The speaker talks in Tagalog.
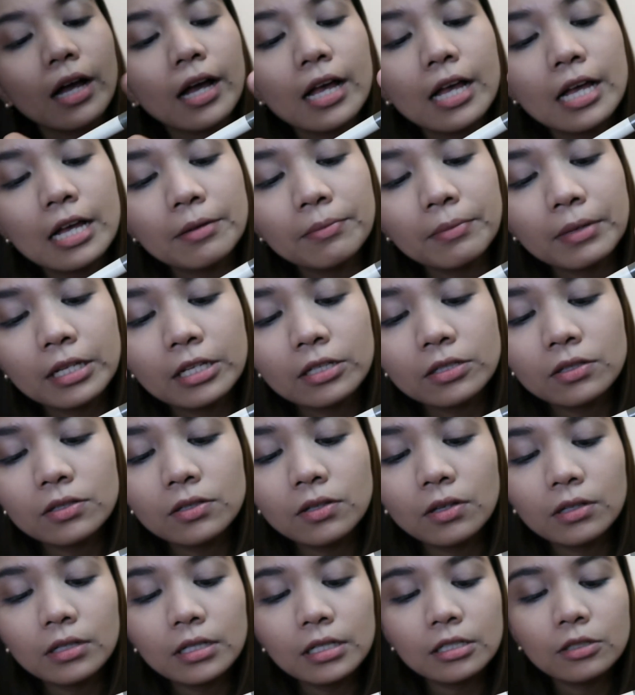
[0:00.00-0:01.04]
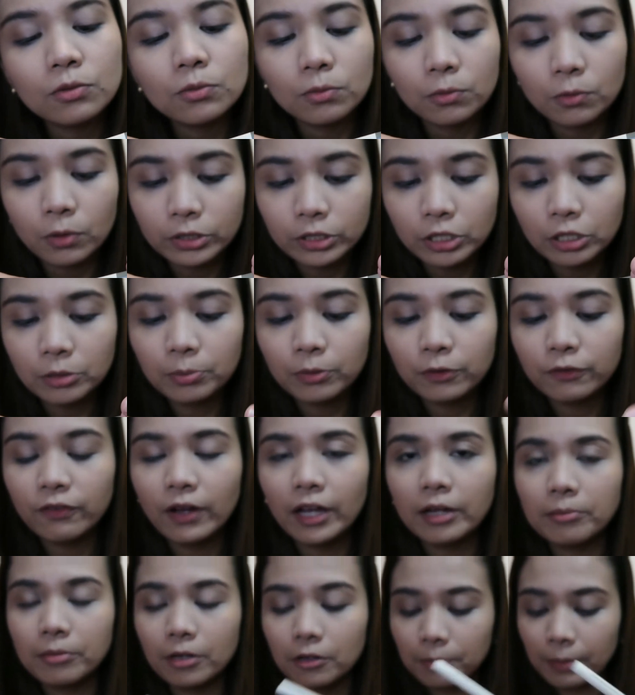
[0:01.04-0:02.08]
nga. Miniso Solid Waterproof
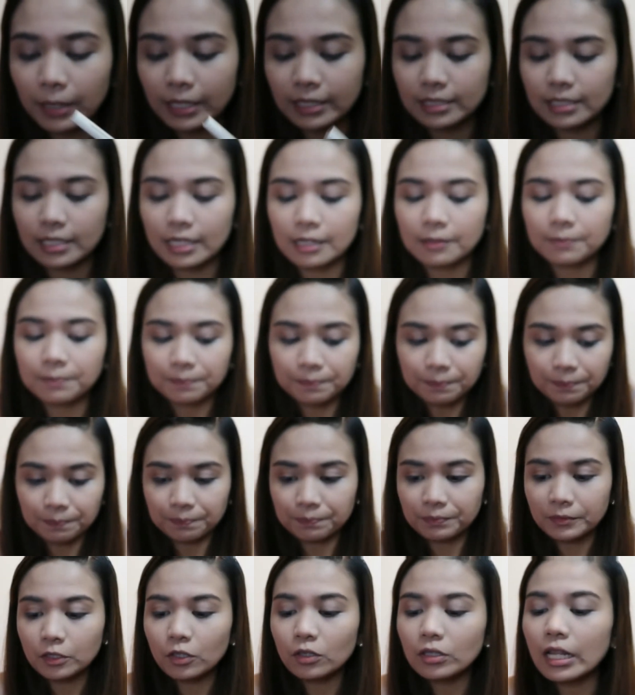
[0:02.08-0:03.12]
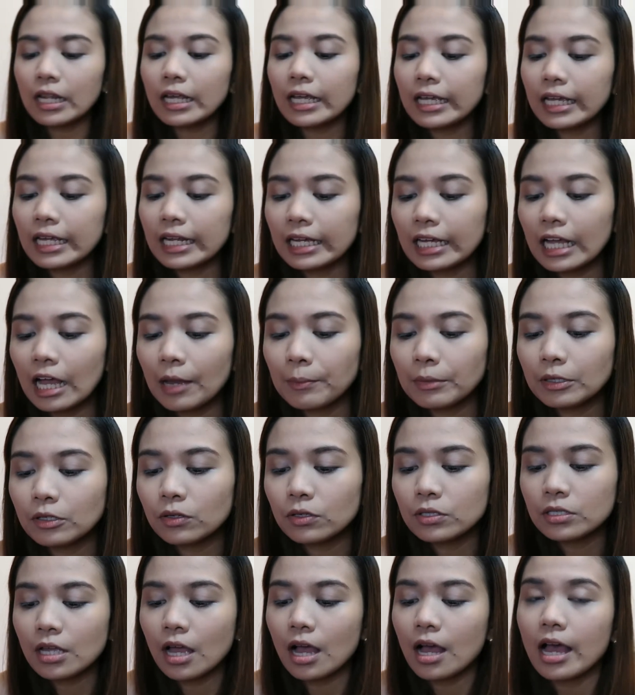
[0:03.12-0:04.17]
Eyebrow Pencil. Ito talagang ginagamit
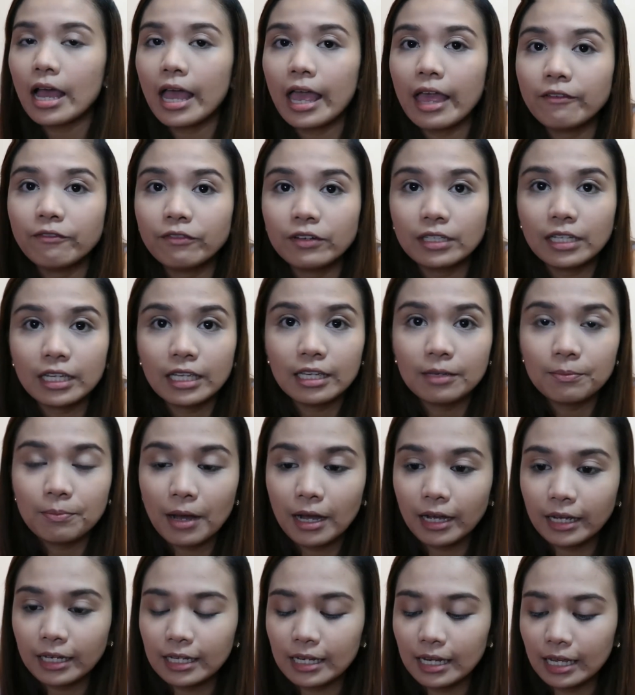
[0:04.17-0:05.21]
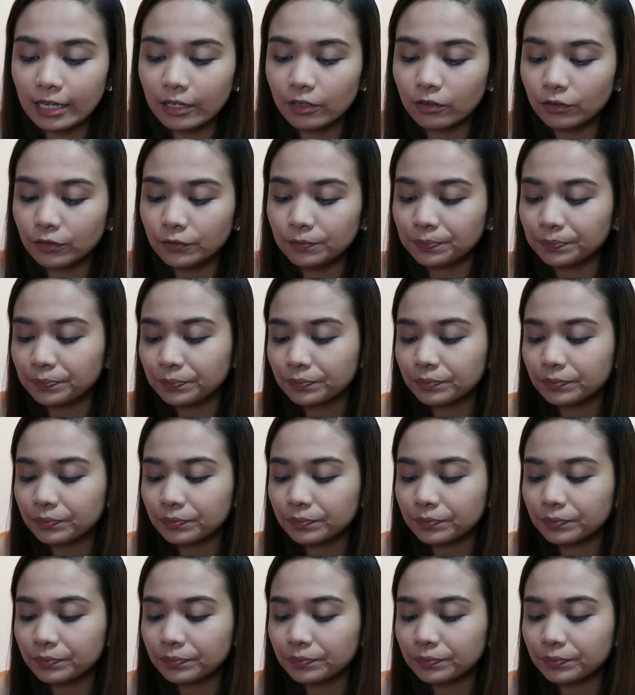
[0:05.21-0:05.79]
ko sa everyday pangkilay ko.